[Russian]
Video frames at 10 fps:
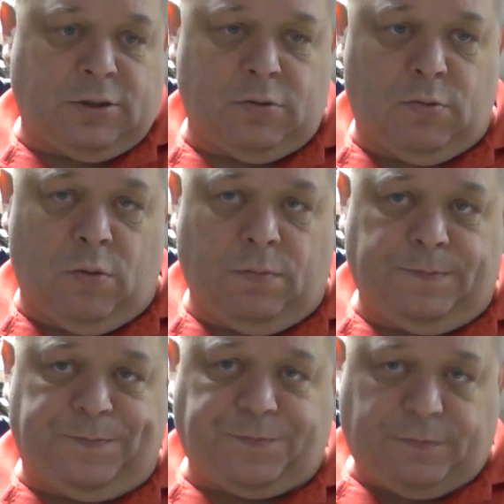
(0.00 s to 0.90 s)
с умом.
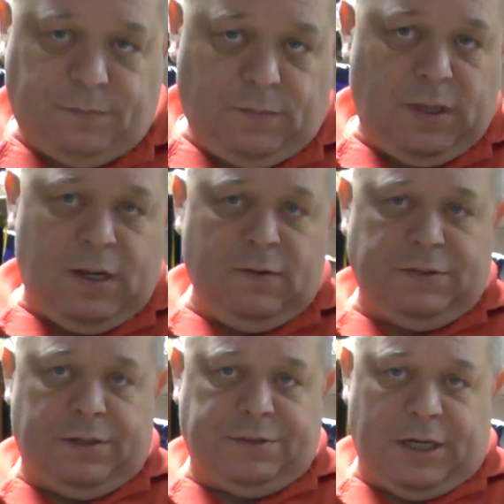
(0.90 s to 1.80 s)

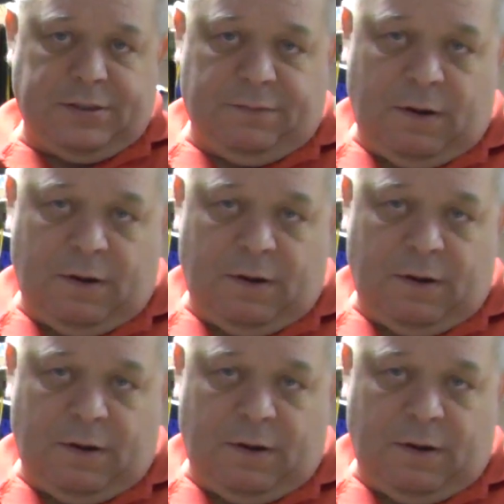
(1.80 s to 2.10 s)
Встречаемся в